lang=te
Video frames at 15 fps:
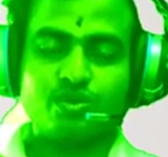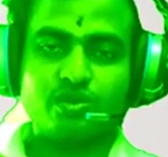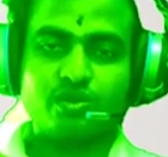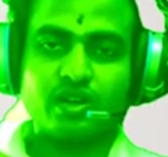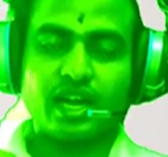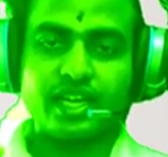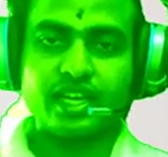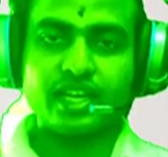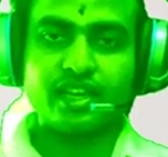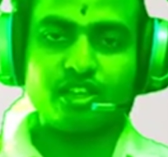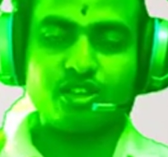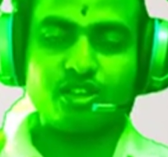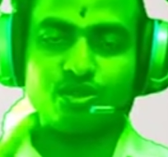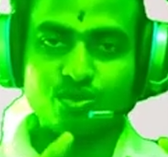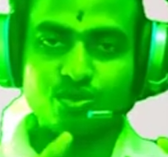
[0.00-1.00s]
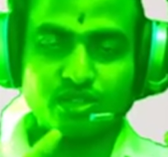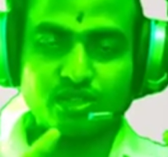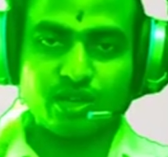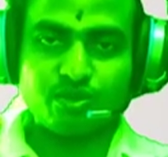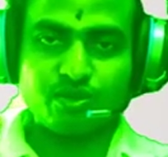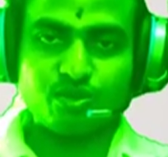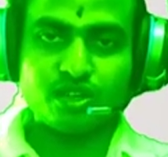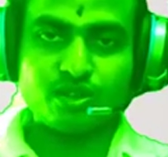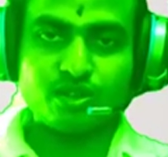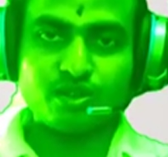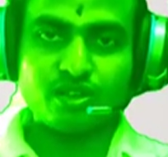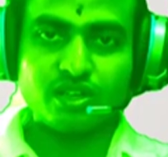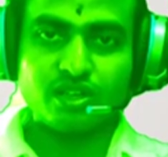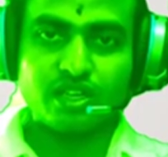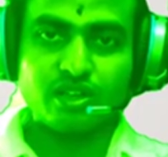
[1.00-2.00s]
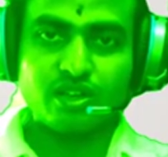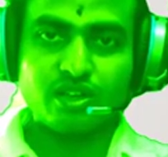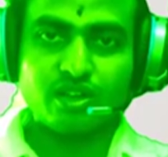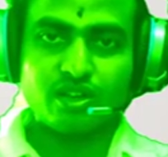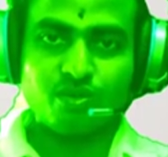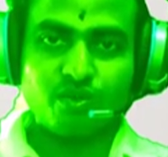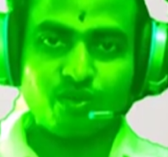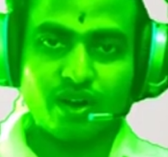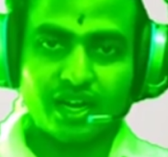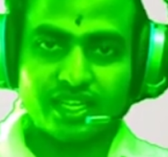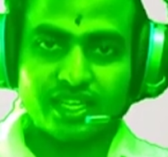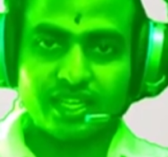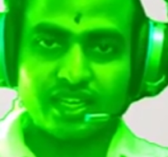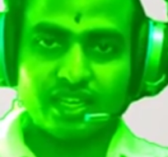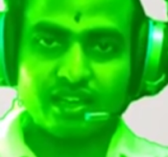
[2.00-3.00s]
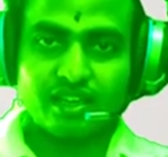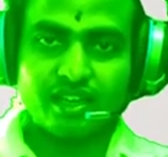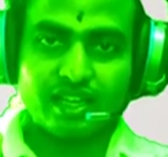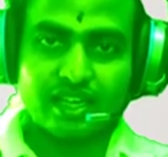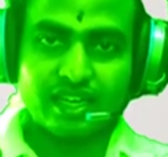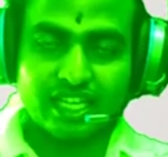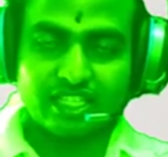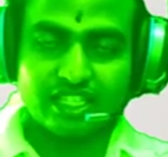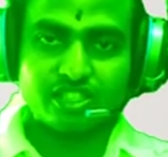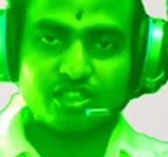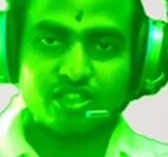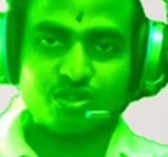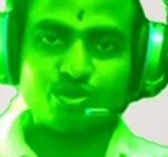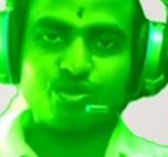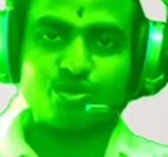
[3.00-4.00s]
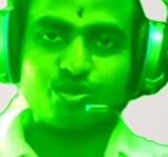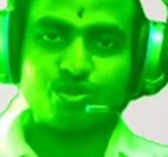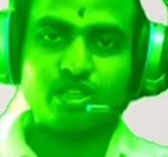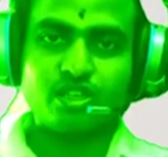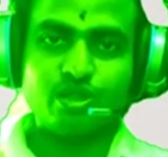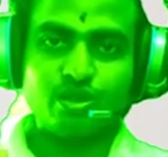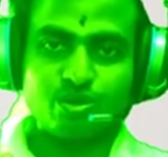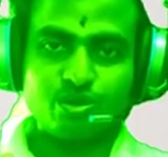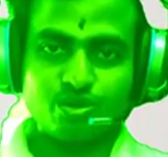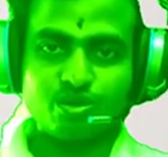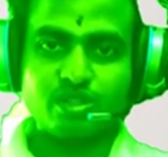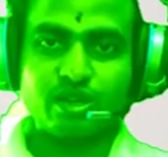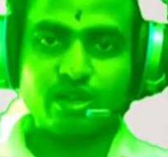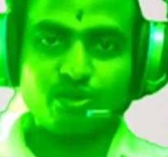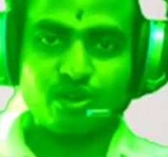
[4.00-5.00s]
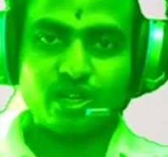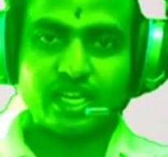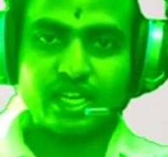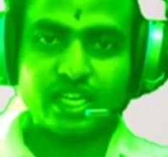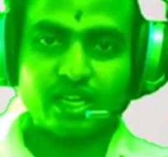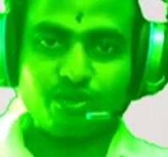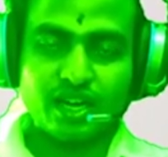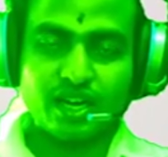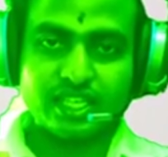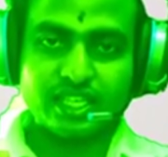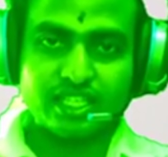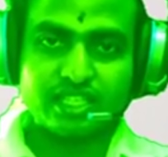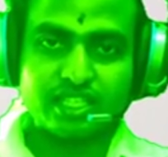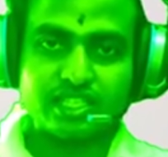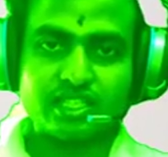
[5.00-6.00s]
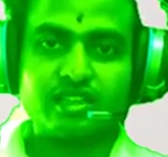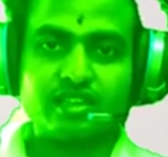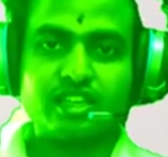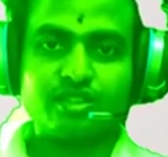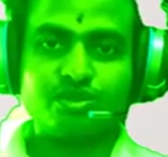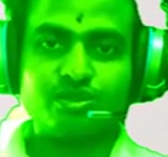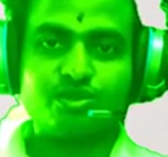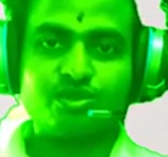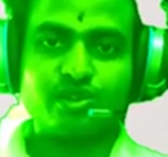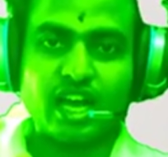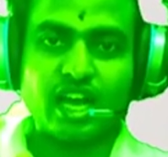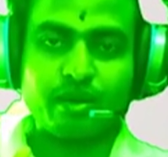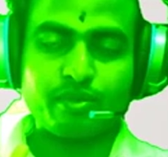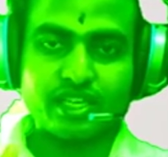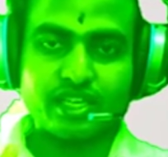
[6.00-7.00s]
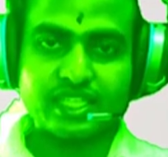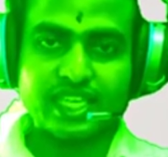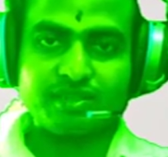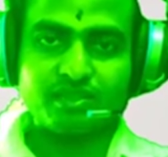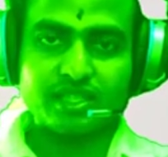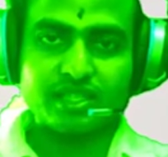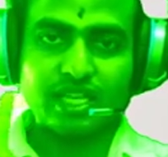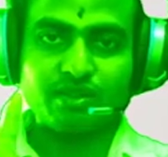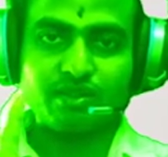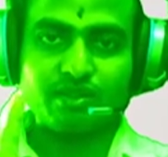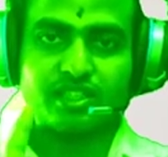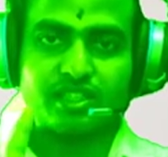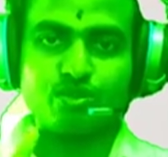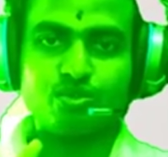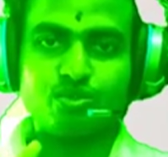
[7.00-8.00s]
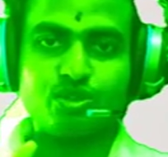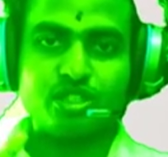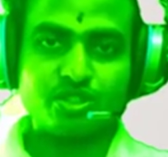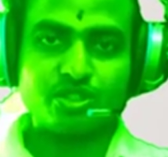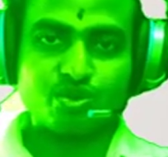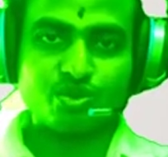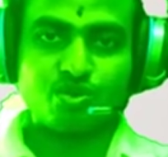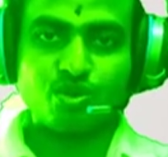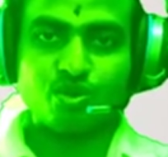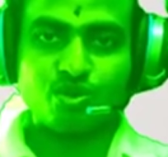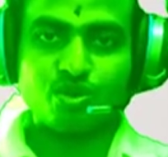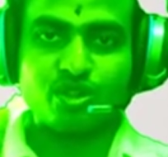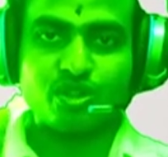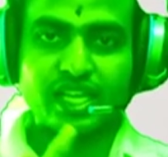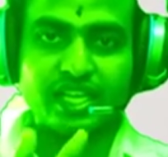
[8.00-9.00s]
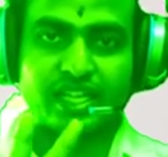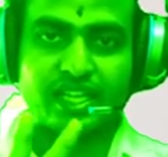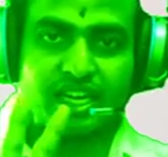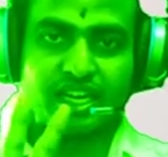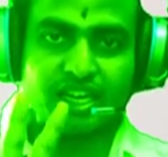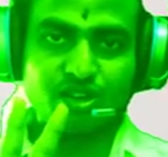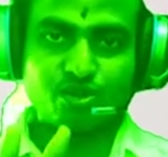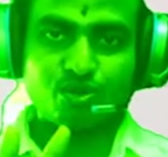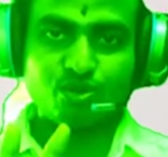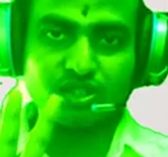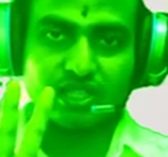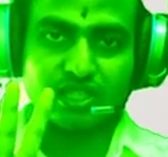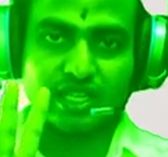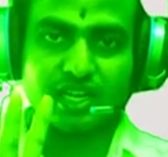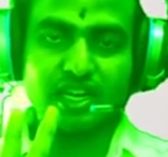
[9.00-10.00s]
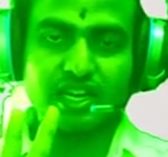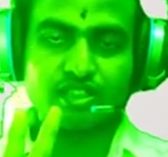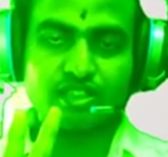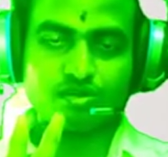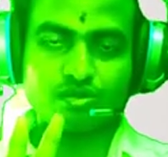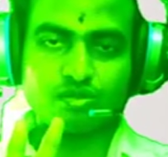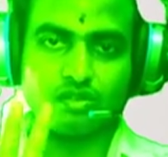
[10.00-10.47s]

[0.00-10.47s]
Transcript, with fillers: అంటే హిందూ దేవుళ్ళు వాళ్ళకి నచ్చరు హిందూ దేవుళ్ళు అంటే వాళ్ళకి ఇష్టం లేదు కాబట్టి దేవీ దేవతలను ఊహించుకోకూడదని ఈ రెండు కొత్త క్లాసులు